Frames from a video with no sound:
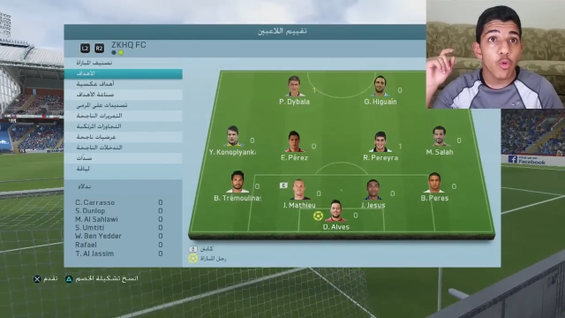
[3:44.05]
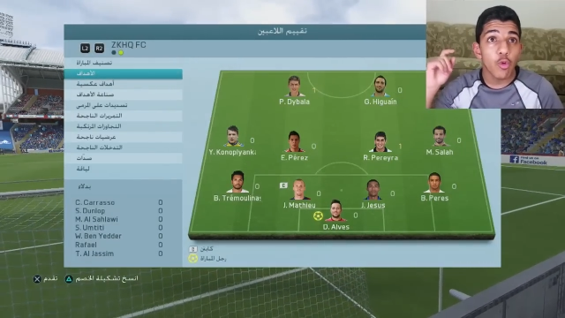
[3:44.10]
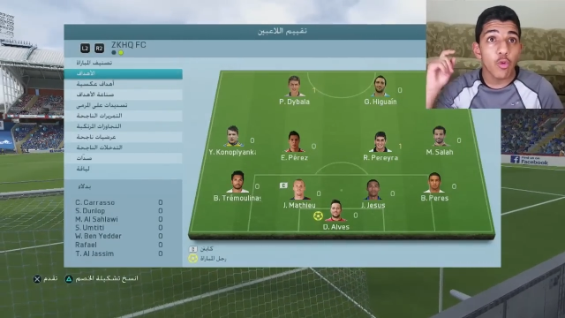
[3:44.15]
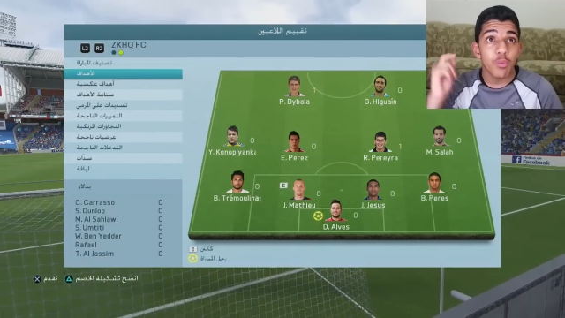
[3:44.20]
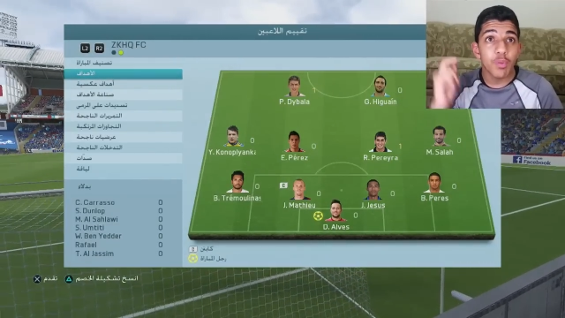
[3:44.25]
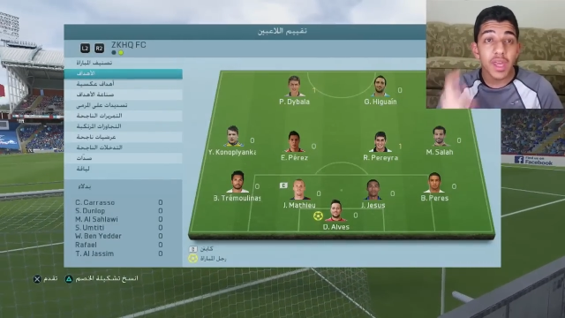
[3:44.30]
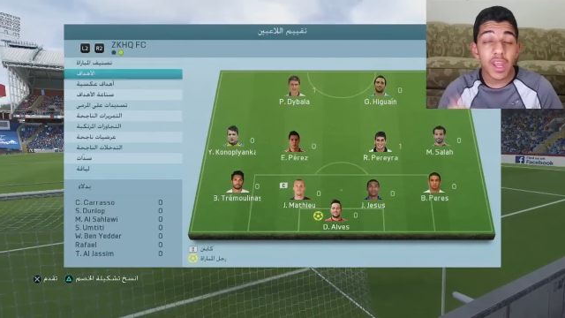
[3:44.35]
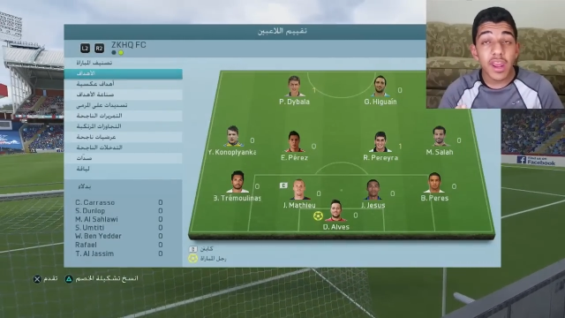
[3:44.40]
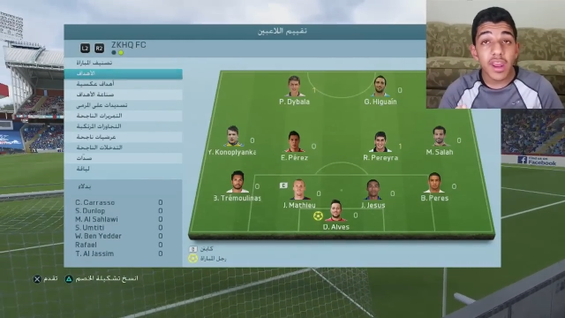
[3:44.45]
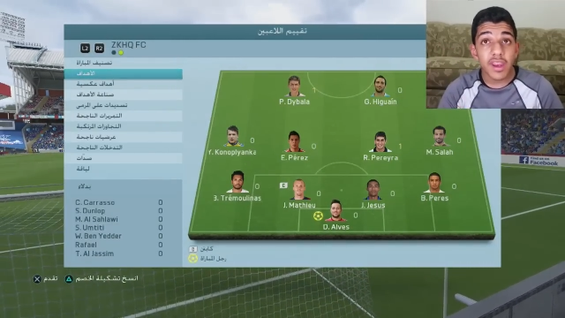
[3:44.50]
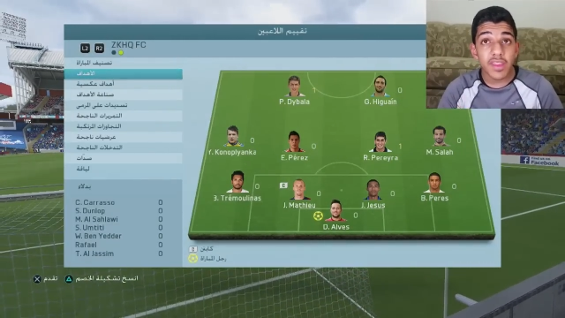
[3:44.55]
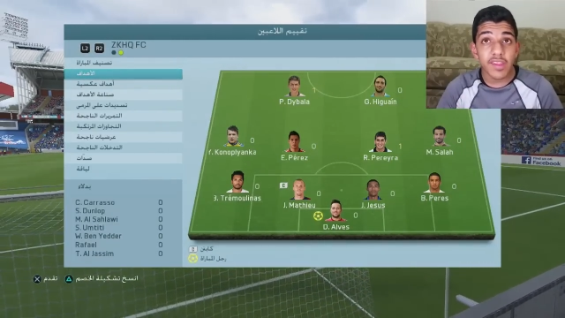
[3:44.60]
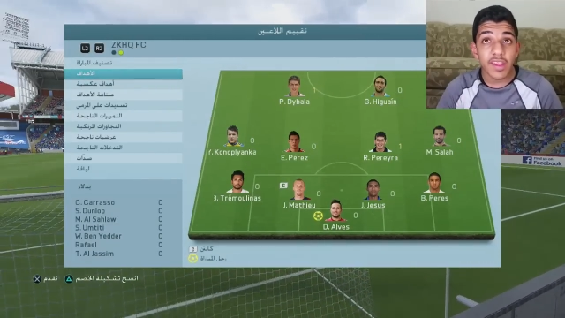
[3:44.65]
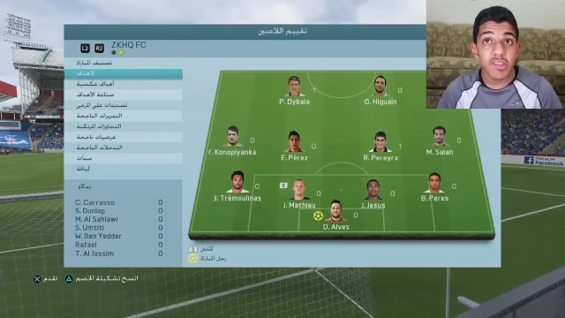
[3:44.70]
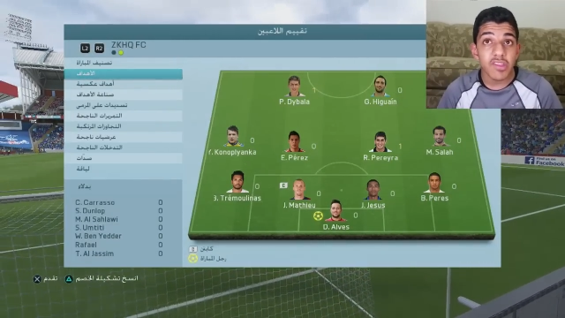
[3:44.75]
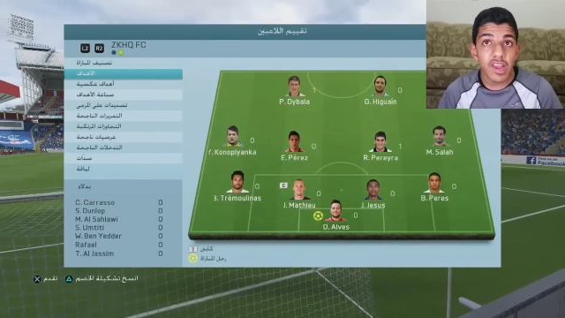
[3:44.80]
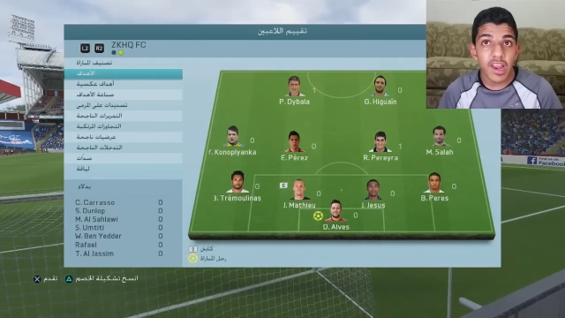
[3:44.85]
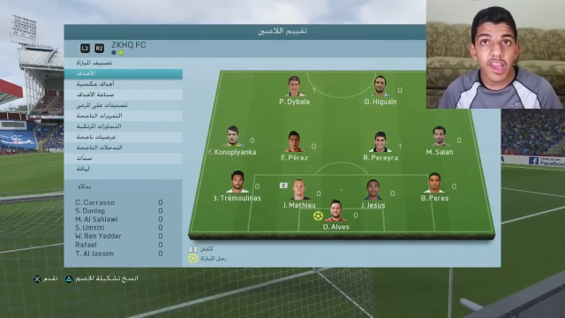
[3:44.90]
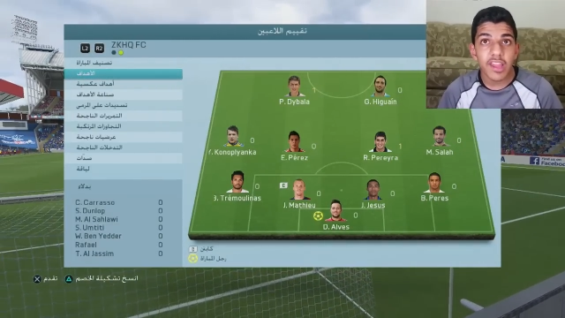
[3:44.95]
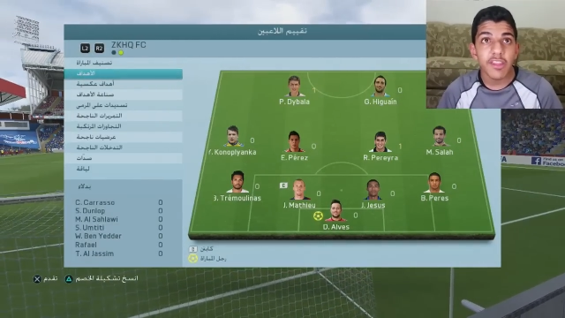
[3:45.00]
وبيريرا
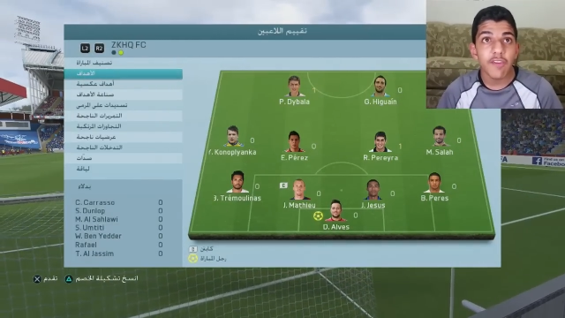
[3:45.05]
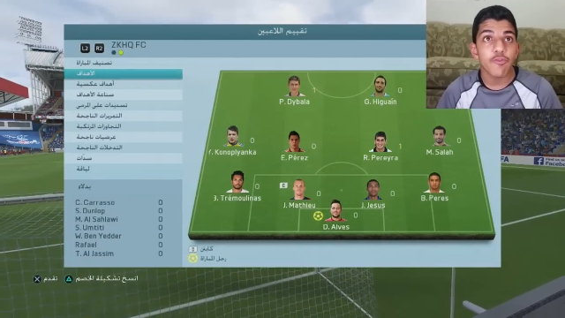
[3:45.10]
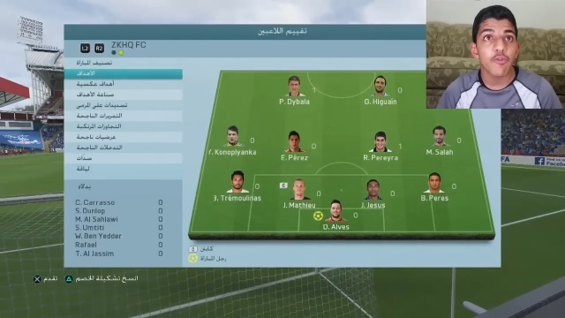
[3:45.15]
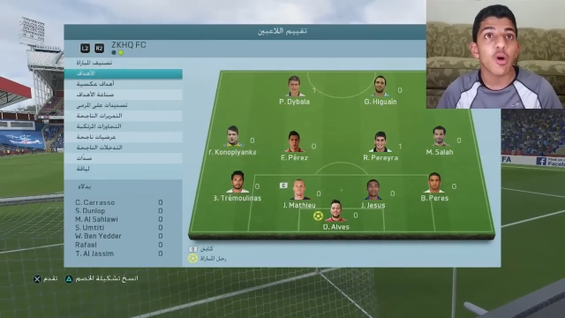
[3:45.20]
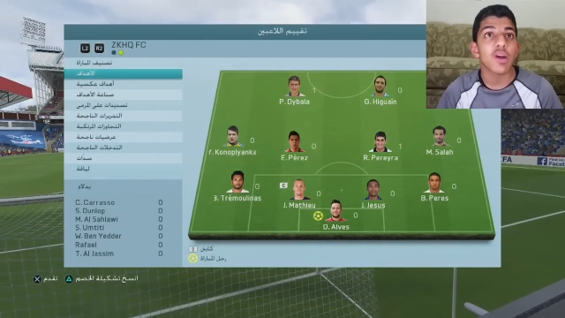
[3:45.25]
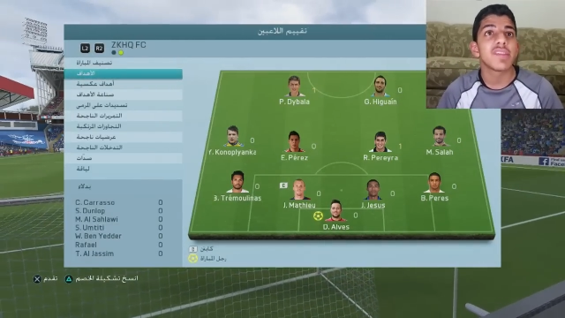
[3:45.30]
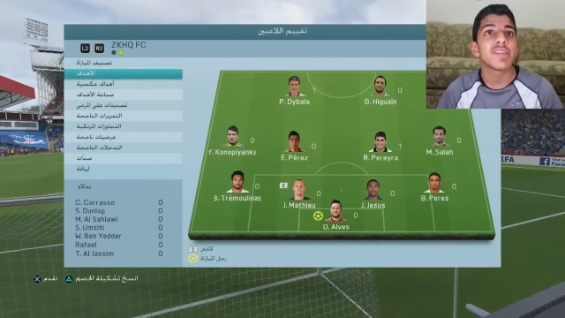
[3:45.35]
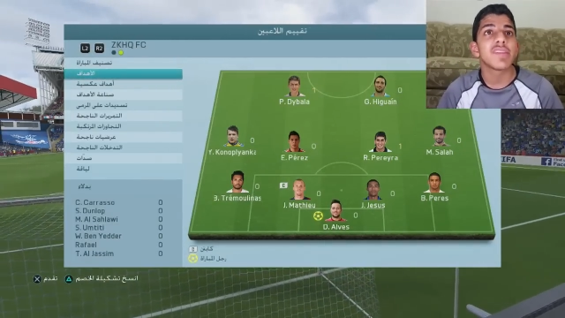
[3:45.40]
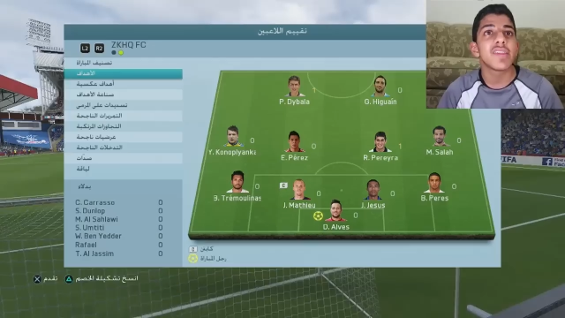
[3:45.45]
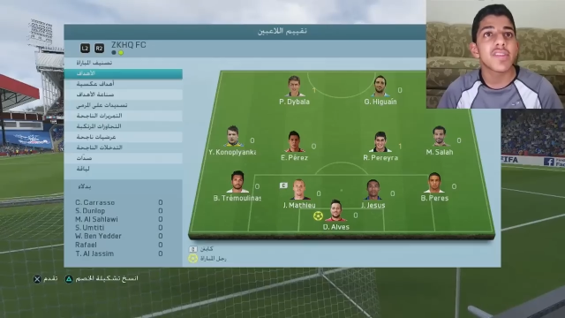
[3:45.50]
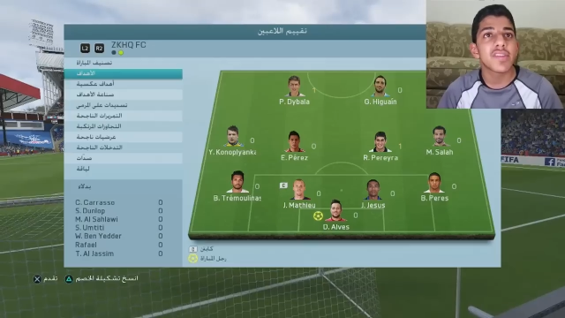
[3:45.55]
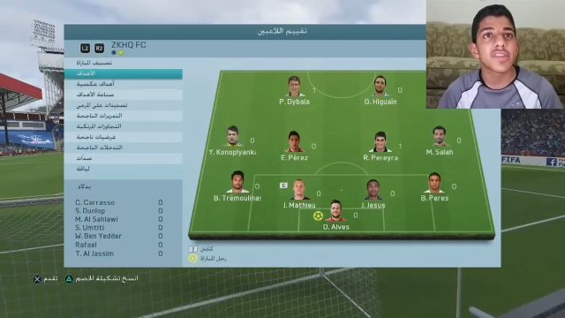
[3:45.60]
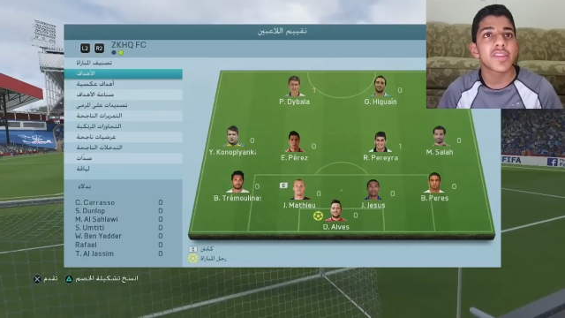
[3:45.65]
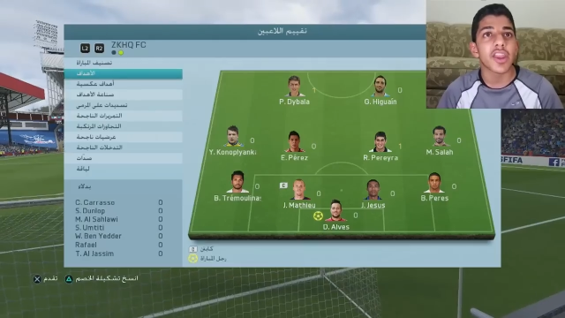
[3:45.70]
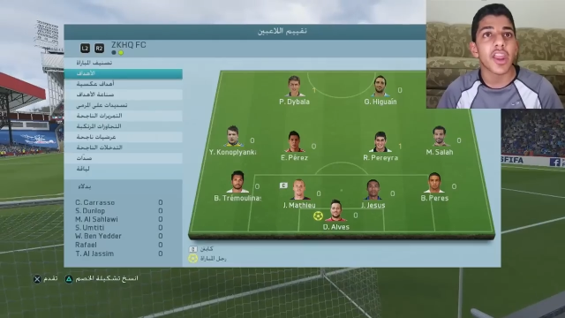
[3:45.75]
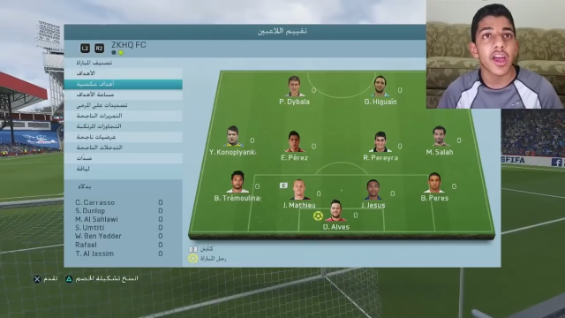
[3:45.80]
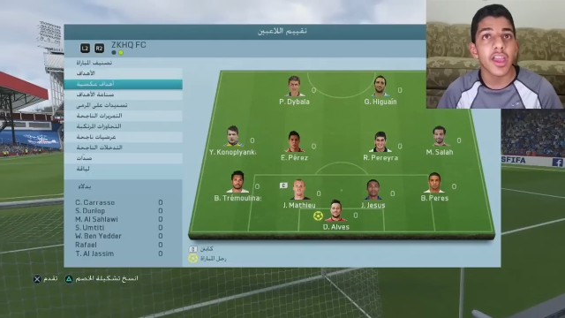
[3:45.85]
سجل هدف واسيست